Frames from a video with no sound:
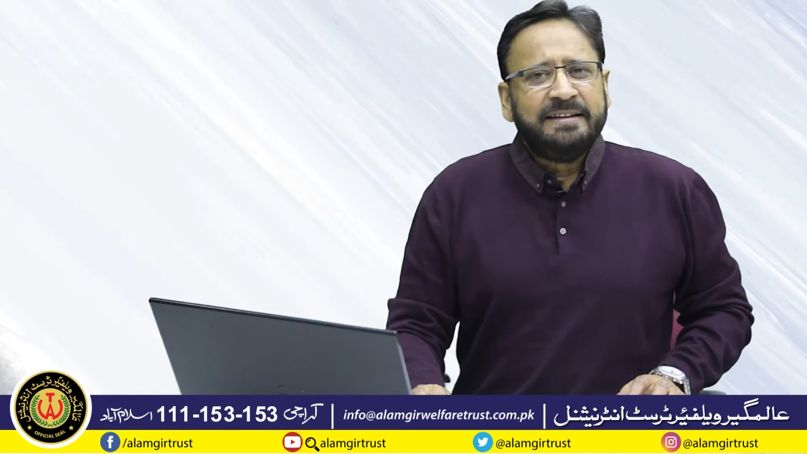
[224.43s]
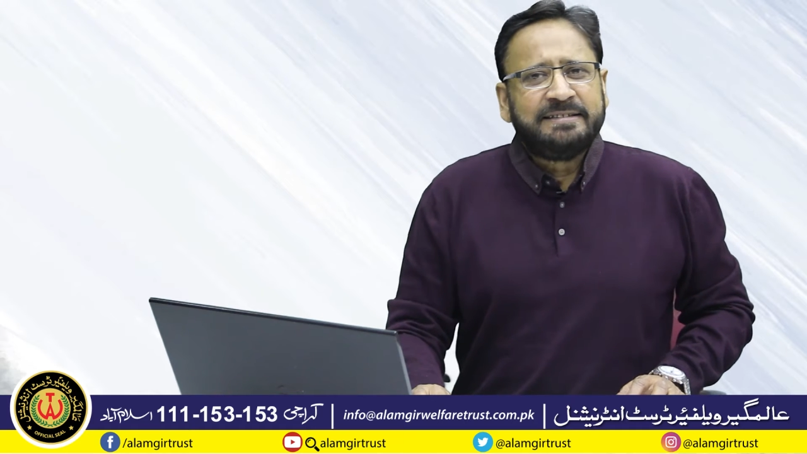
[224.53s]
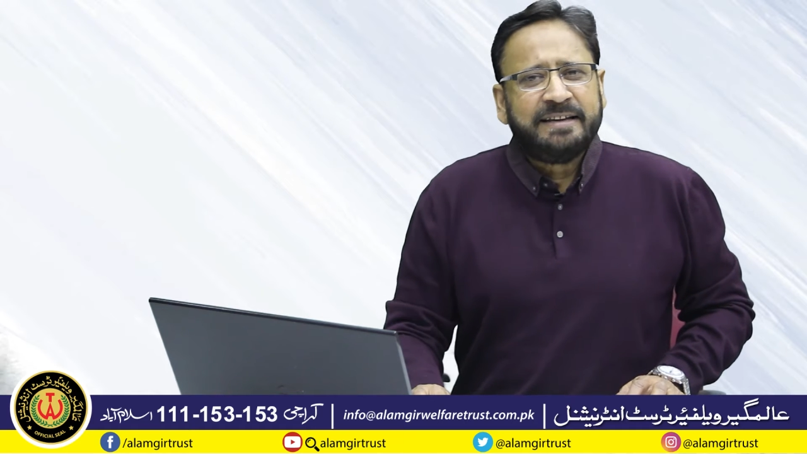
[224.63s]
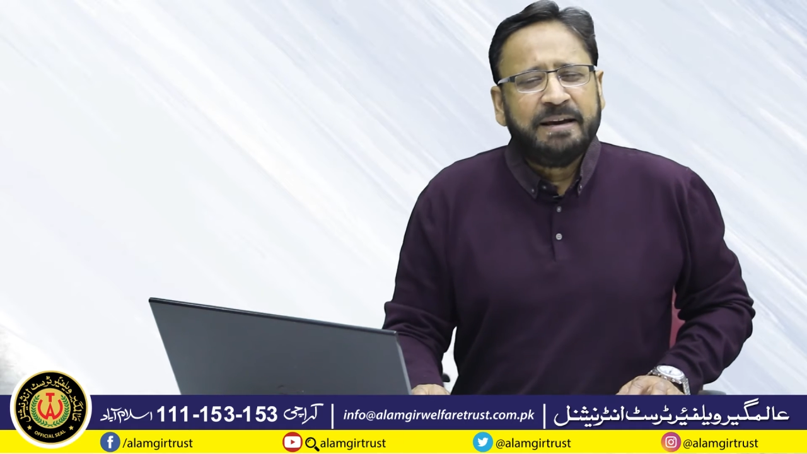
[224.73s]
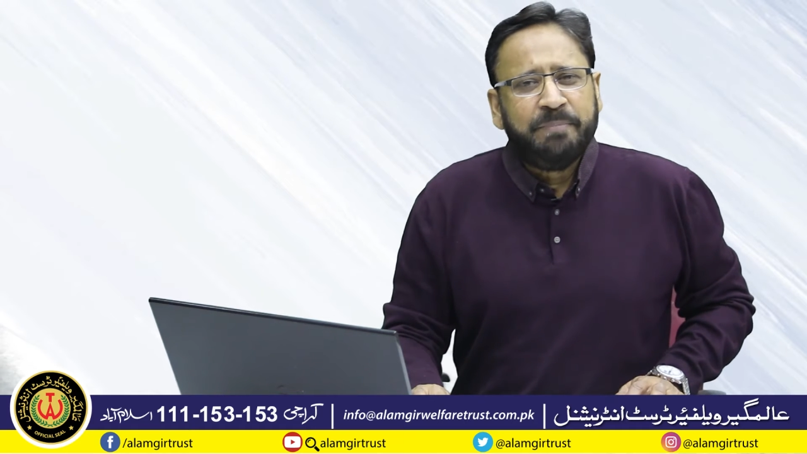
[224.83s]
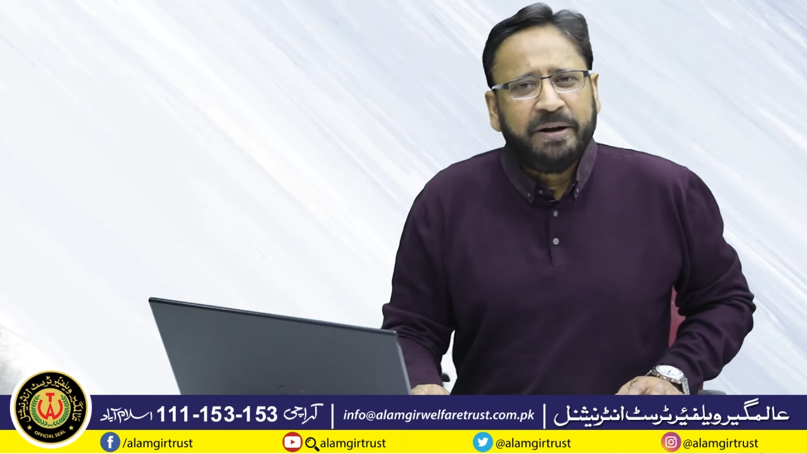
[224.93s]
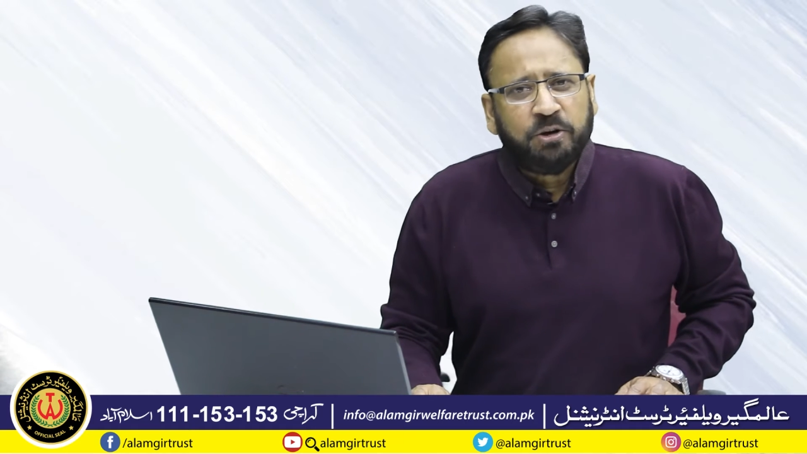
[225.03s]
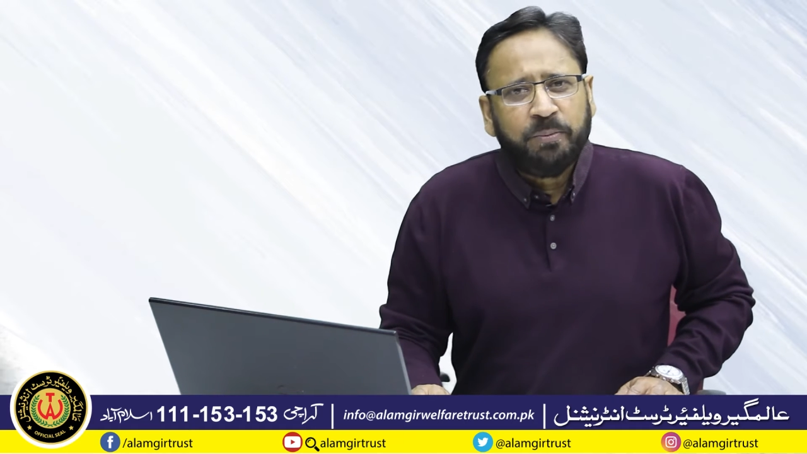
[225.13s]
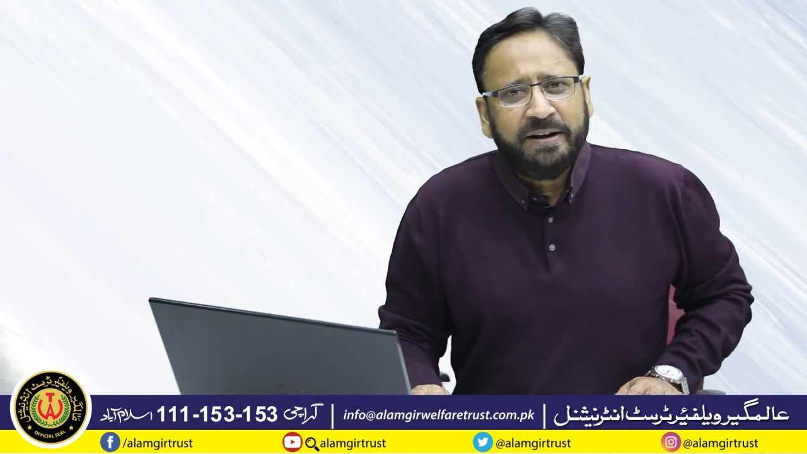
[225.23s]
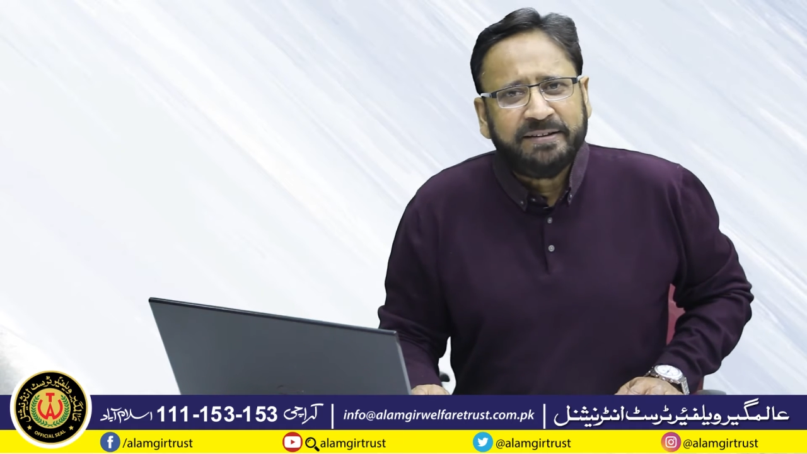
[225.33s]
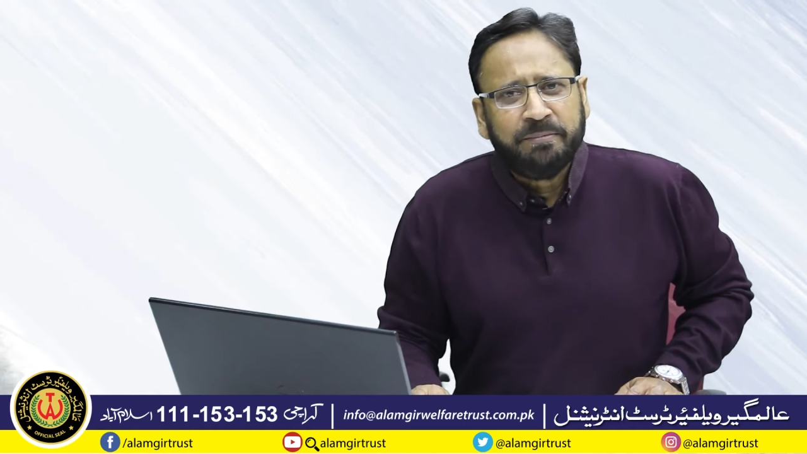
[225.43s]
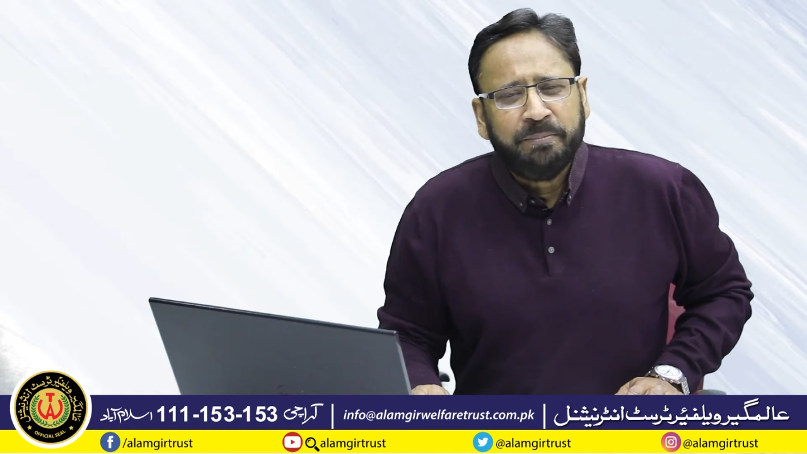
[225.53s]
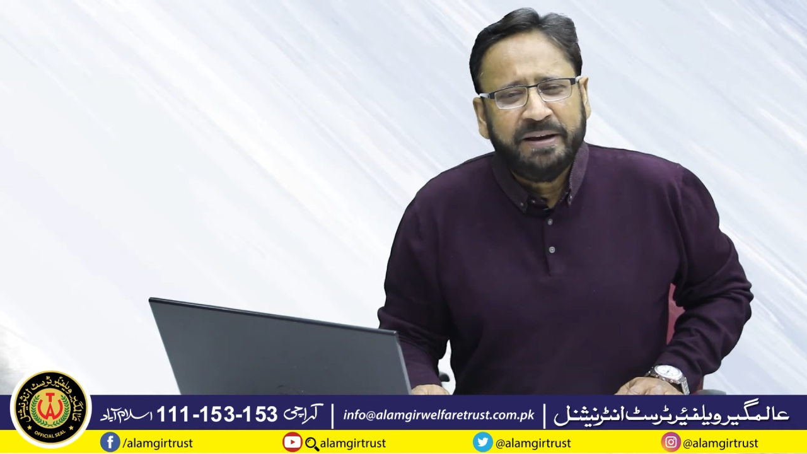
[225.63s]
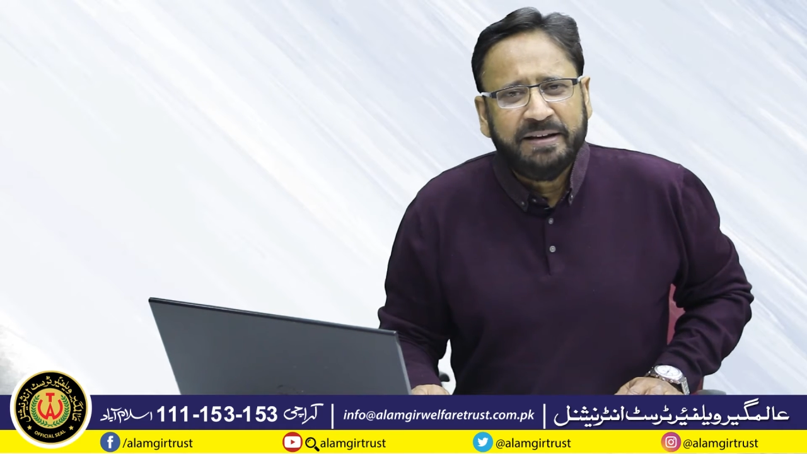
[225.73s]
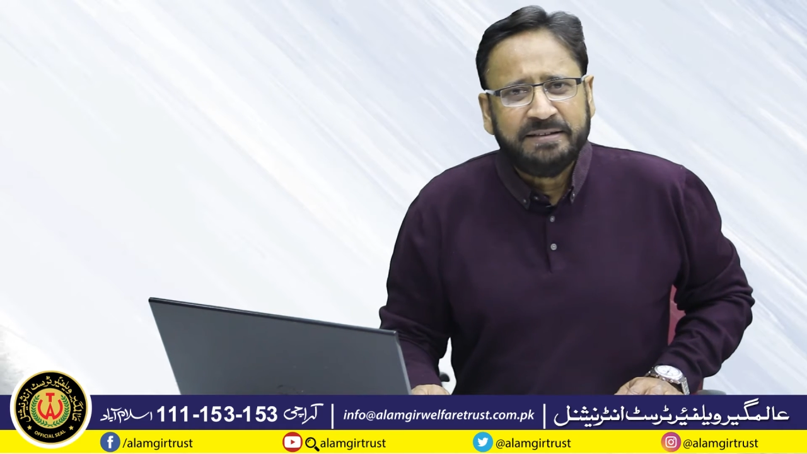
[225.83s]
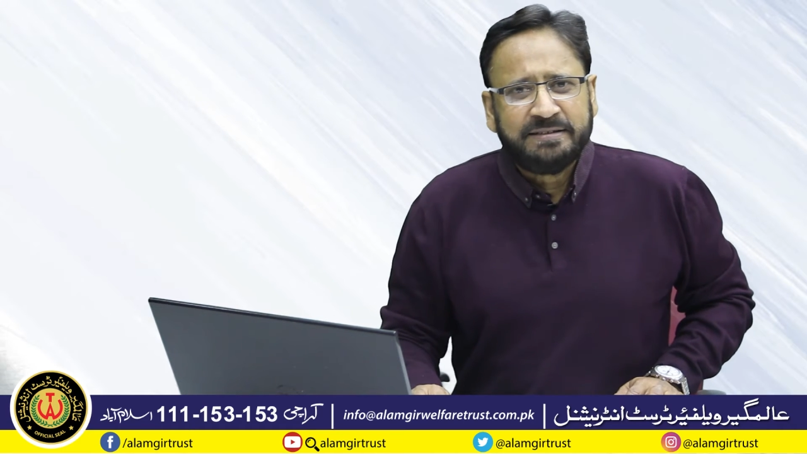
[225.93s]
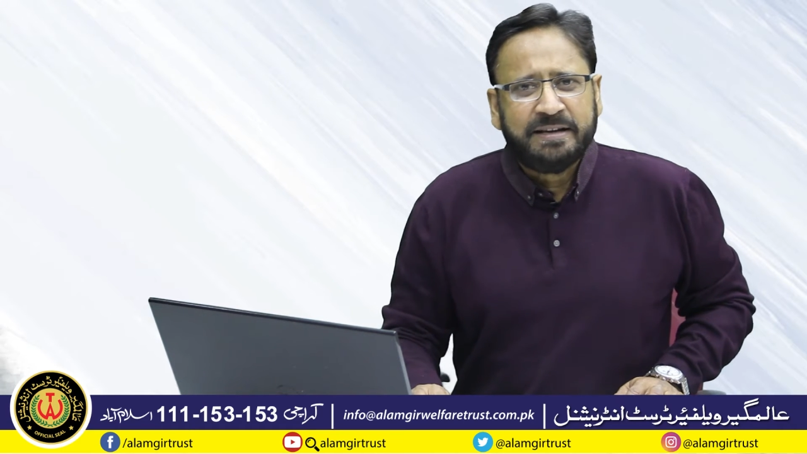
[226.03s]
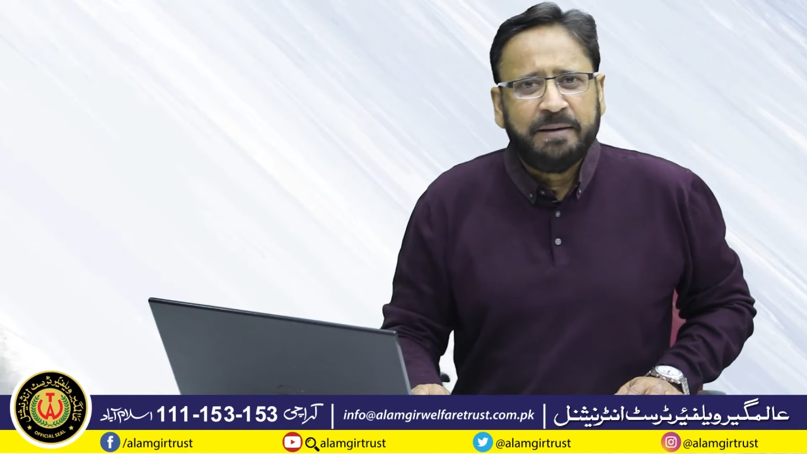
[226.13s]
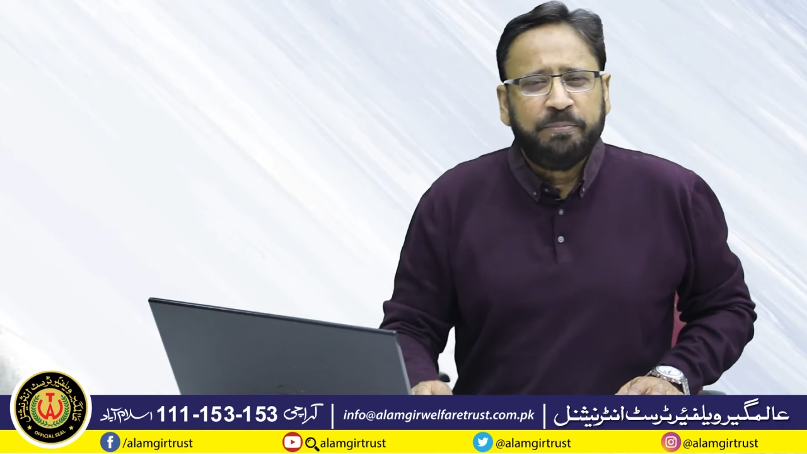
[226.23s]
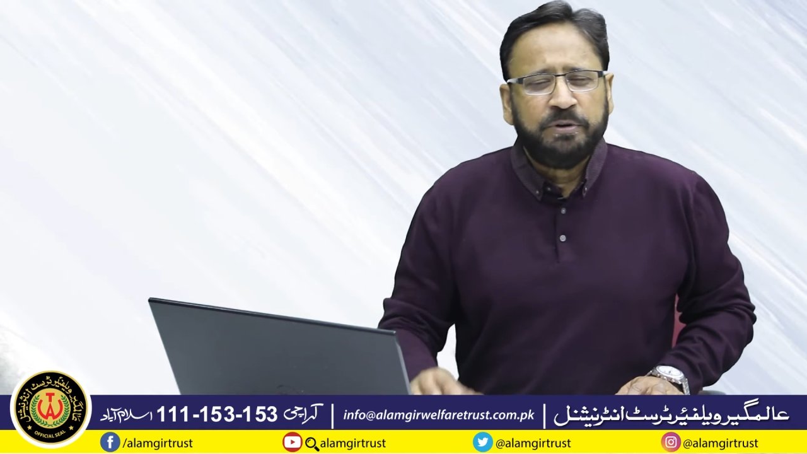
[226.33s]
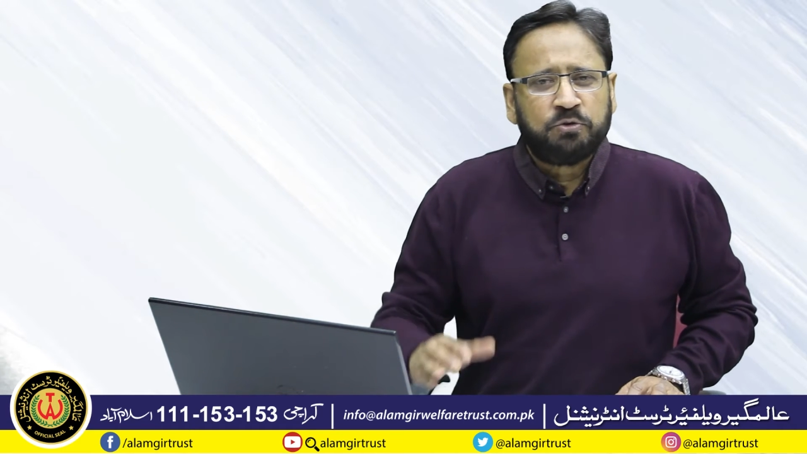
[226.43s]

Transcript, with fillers: इसके मेटाबॉलिज्म में इसके